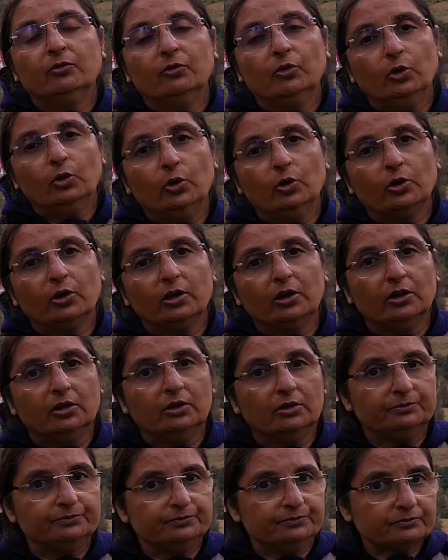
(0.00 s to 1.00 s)
वो लोग
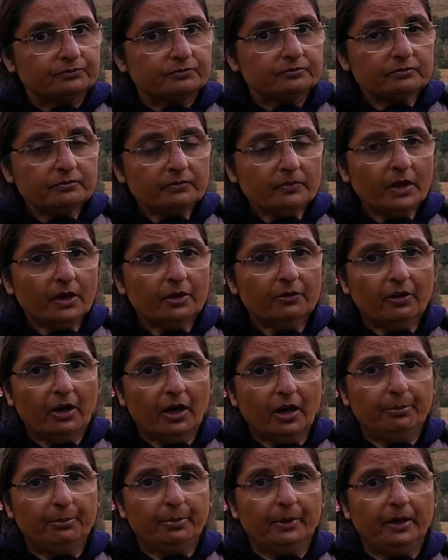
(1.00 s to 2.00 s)
वहाँ